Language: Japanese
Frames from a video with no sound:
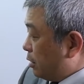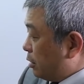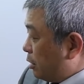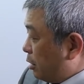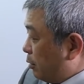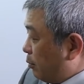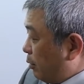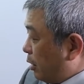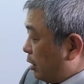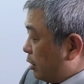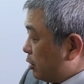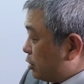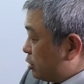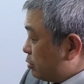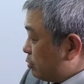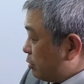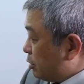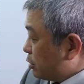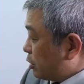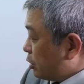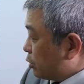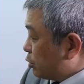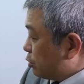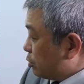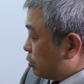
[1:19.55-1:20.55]
で、まあ、一
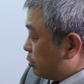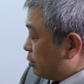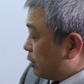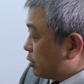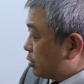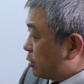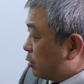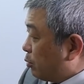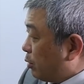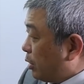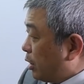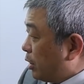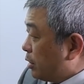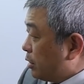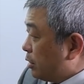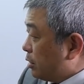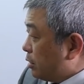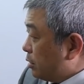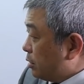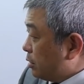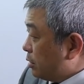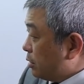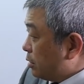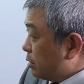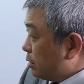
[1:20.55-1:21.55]
番手っ取り早さの y
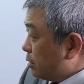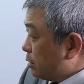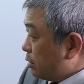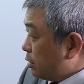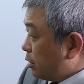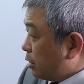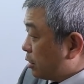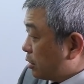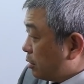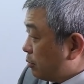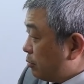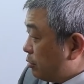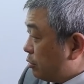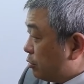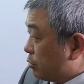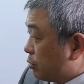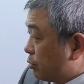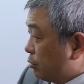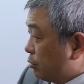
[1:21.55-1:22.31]
入れてみる